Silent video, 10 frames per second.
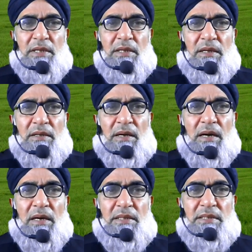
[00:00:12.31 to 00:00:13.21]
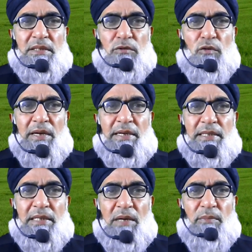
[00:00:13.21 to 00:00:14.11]
के अच्छी
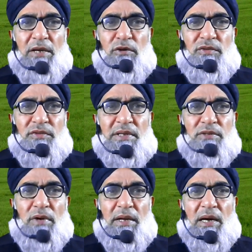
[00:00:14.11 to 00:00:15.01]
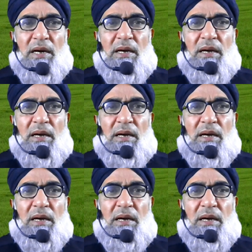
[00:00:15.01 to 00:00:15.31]
क्वालिटी के अमाइनो एसिड जो है ना